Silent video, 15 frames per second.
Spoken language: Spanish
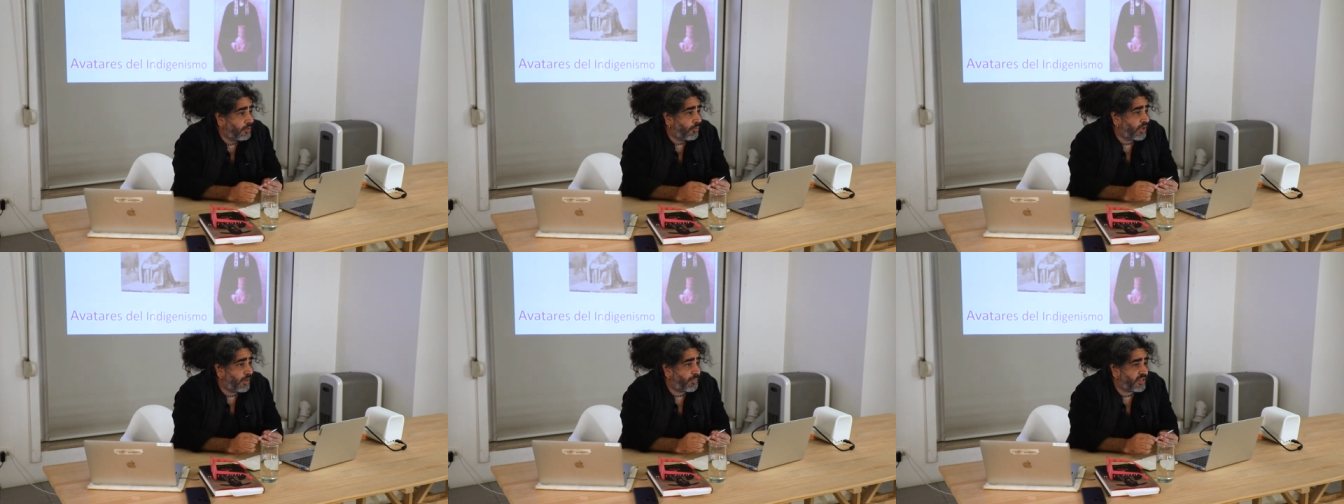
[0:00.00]

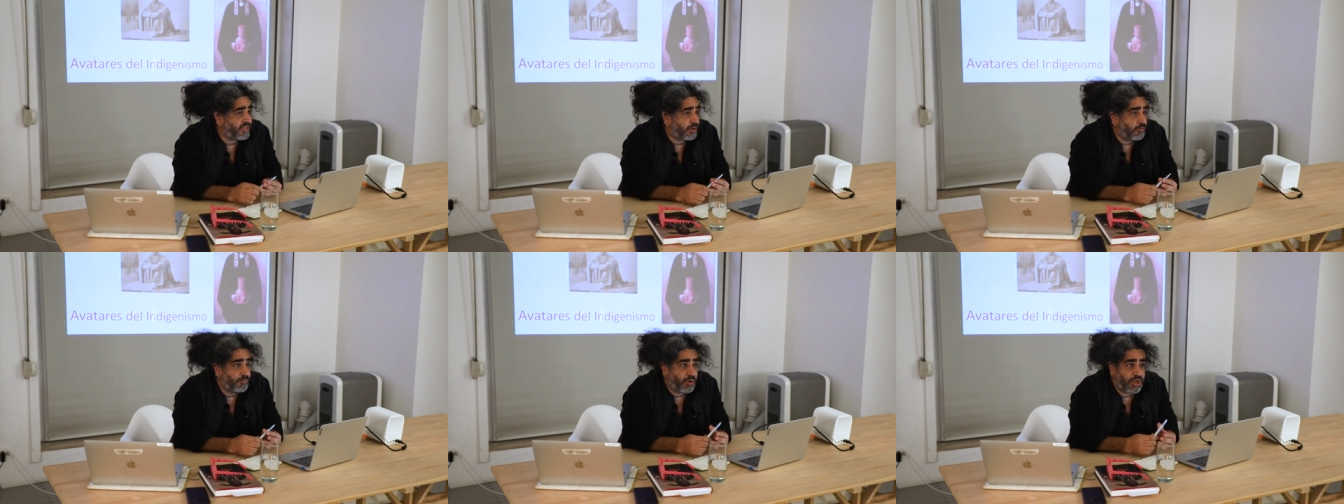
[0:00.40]
Voy a
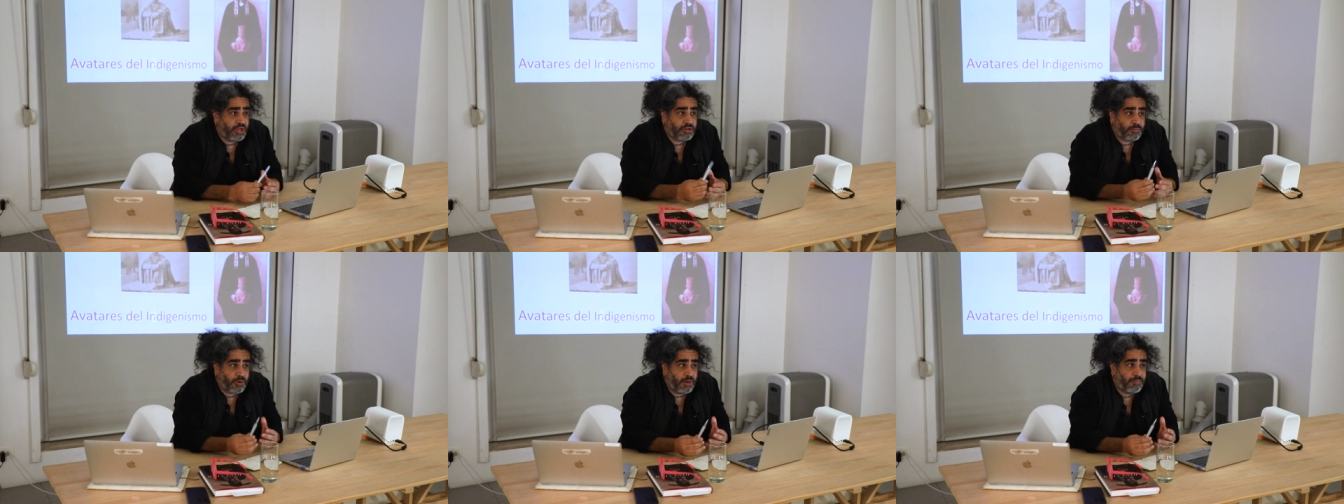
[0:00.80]
pasar un
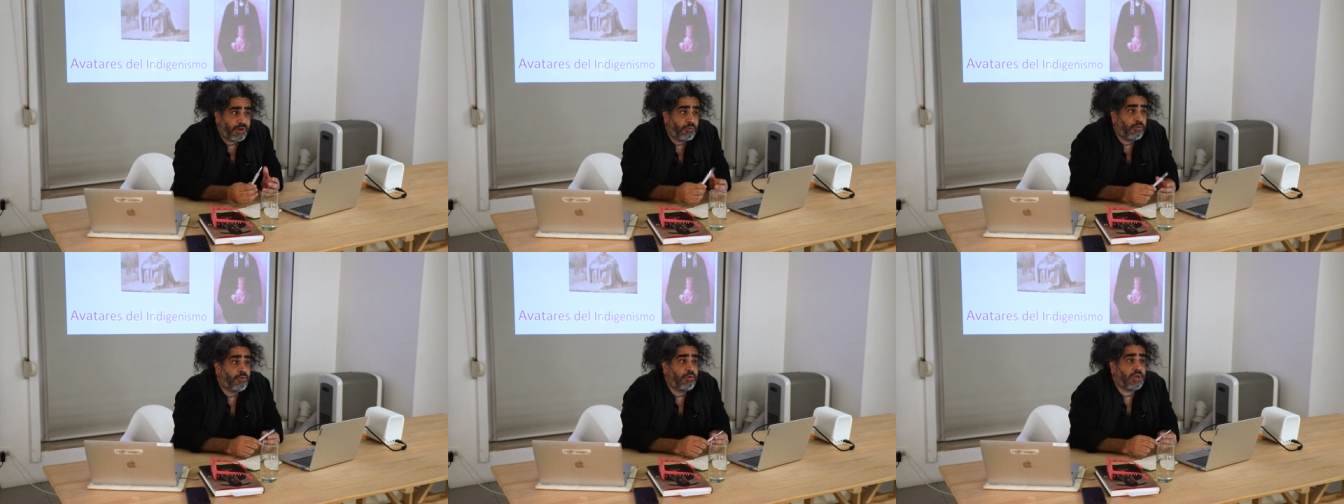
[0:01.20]
poquito por el
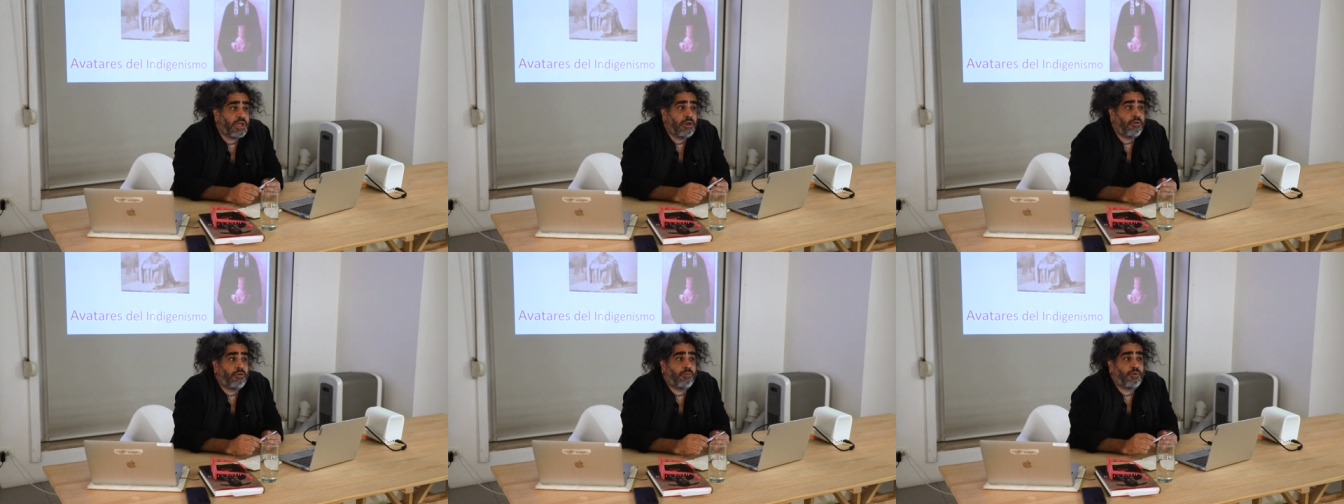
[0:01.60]
Perú y
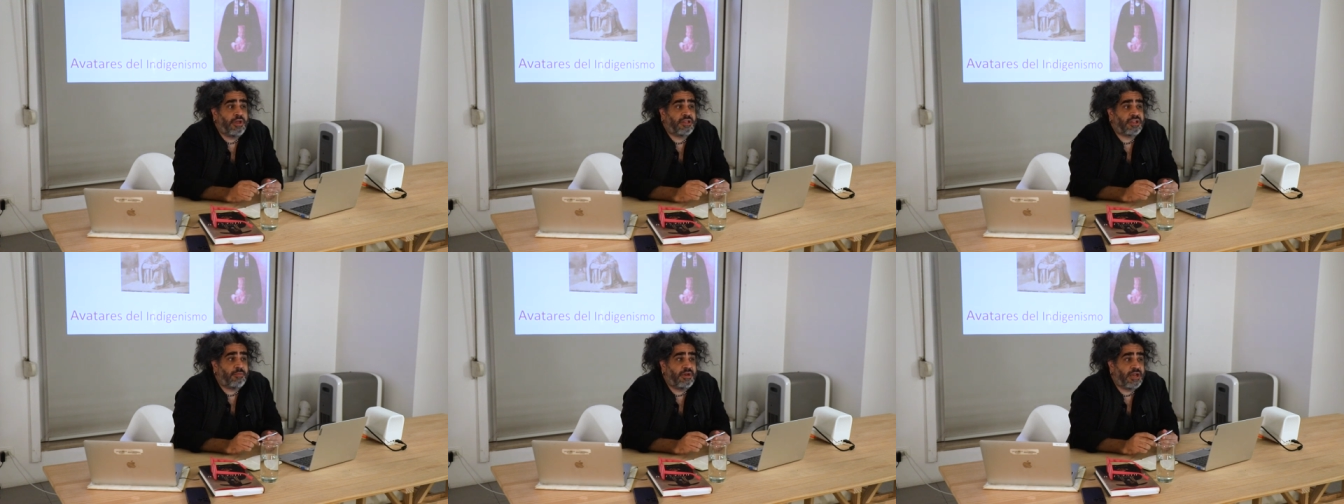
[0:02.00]
luego voy
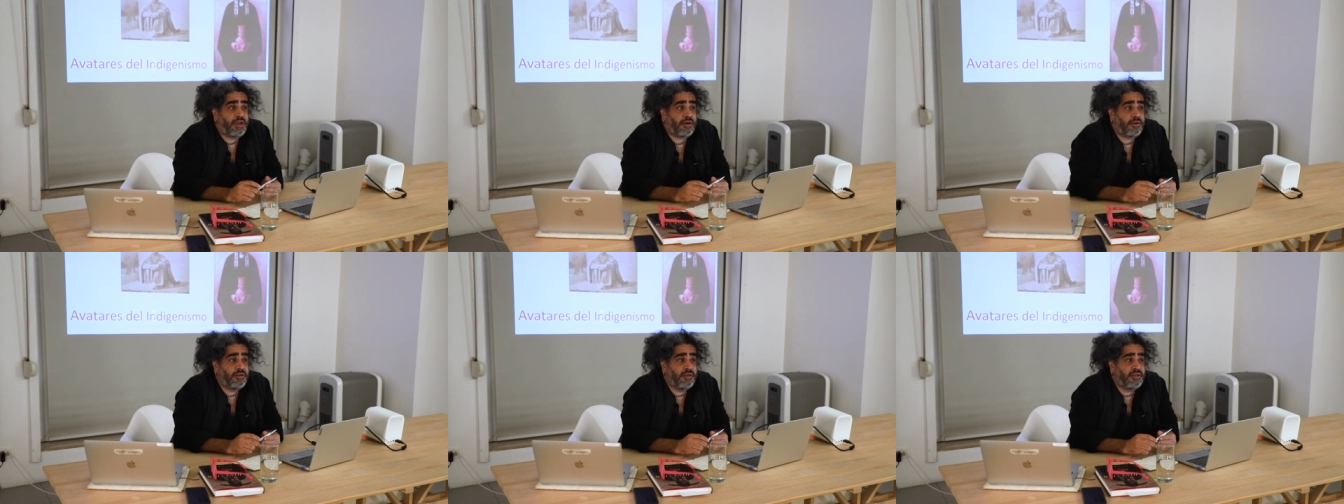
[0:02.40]
a
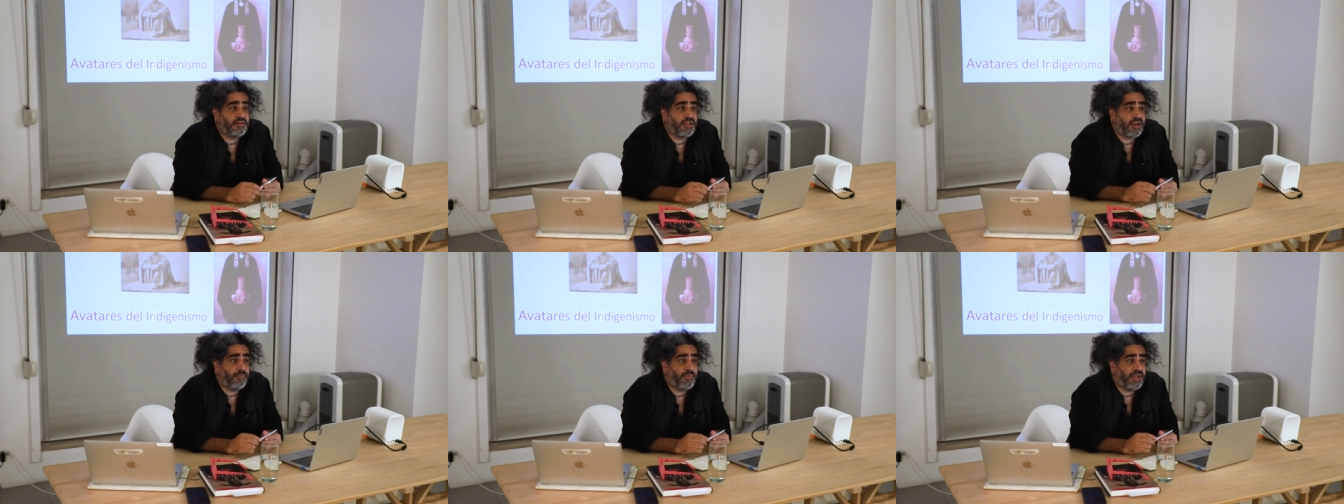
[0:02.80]
terminar
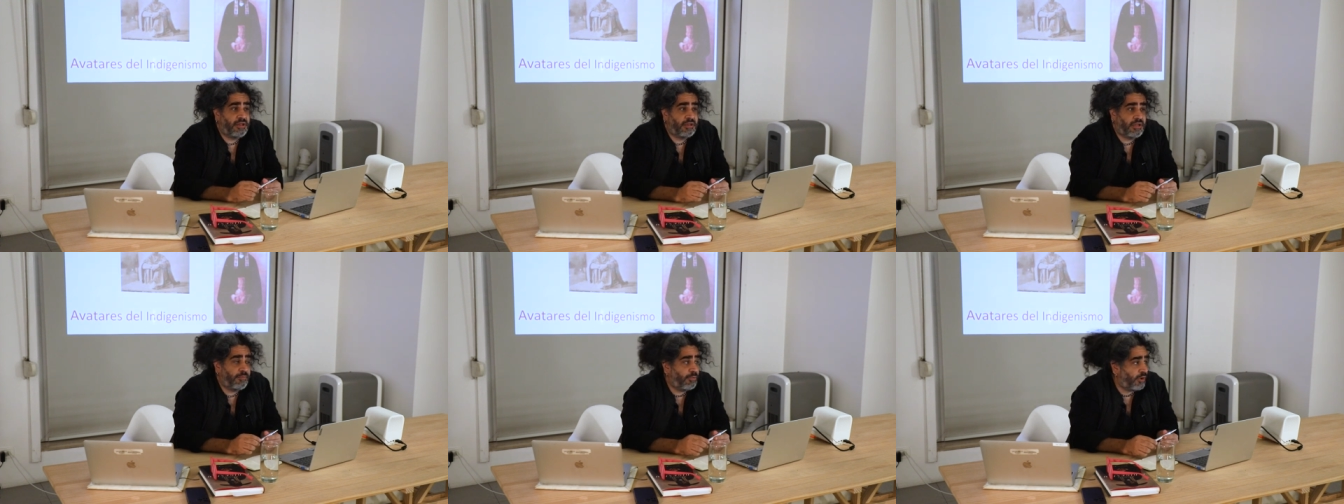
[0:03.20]
de
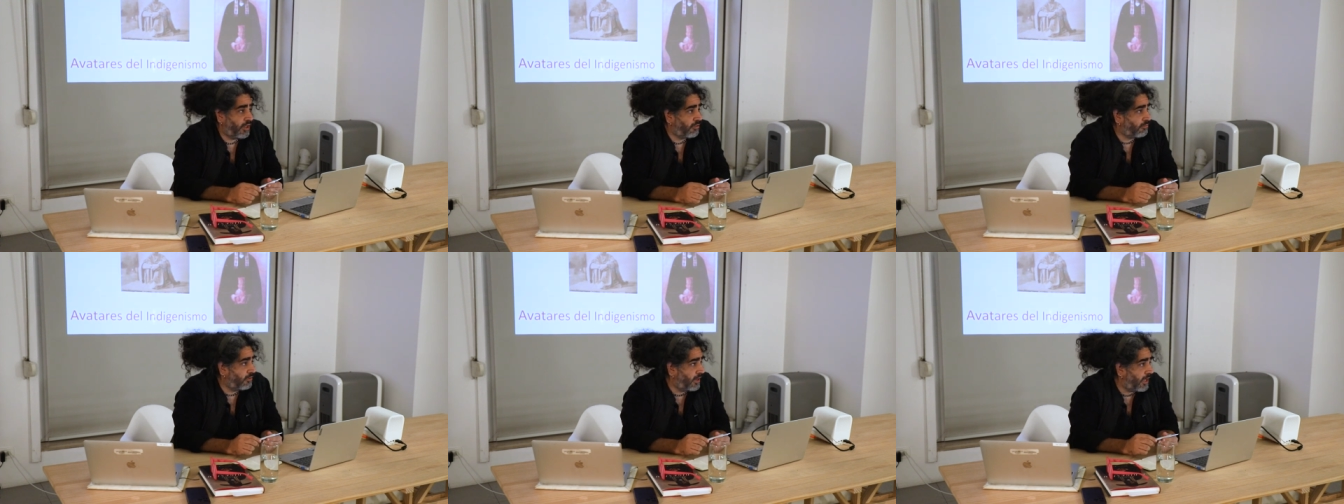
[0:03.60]
repente por
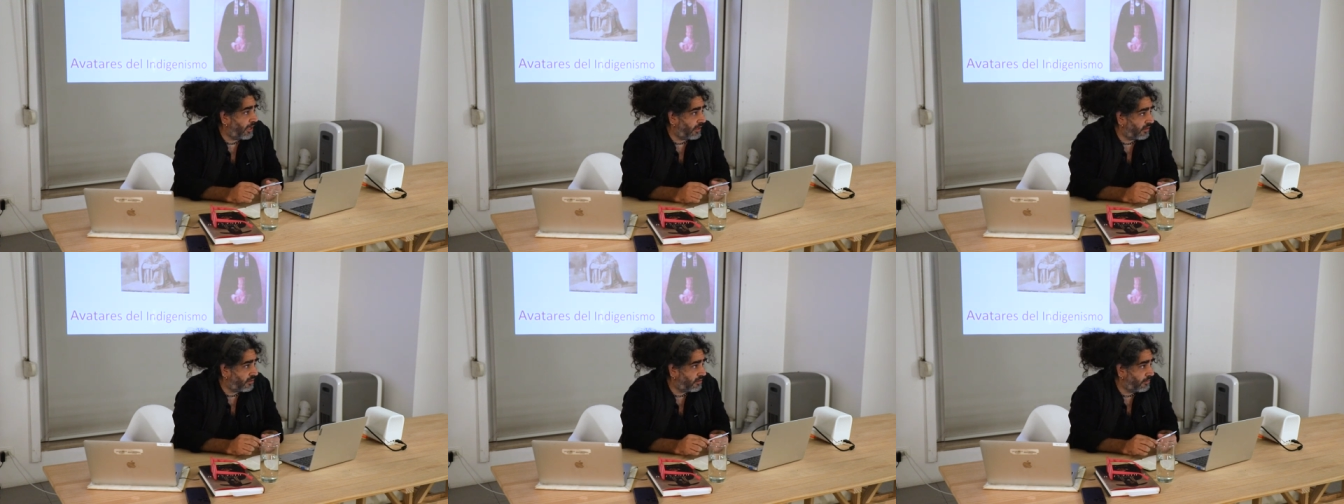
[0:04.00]
estos
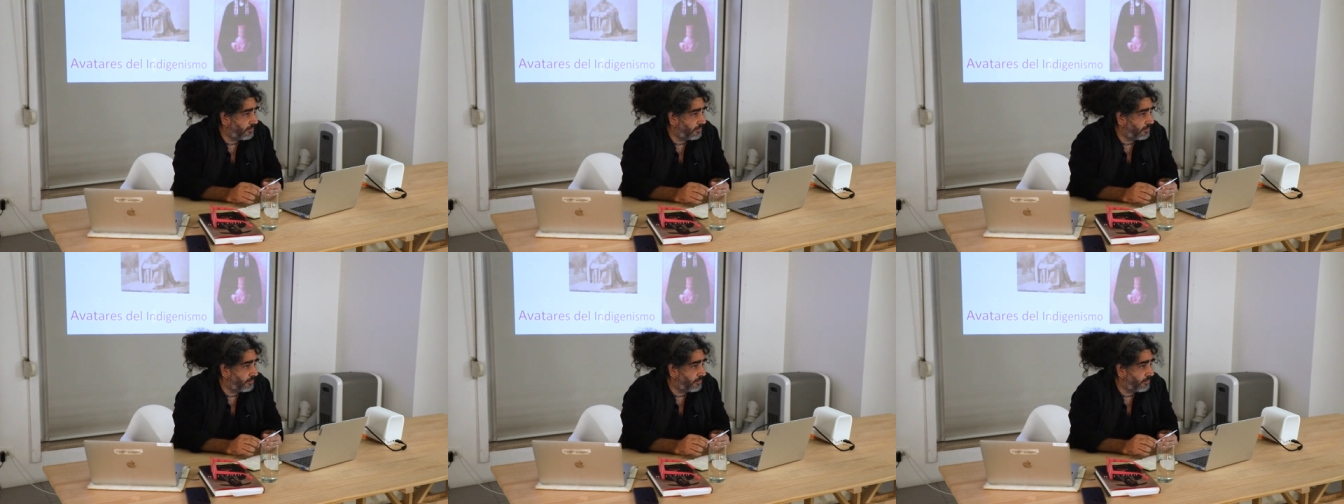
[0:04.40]
lares.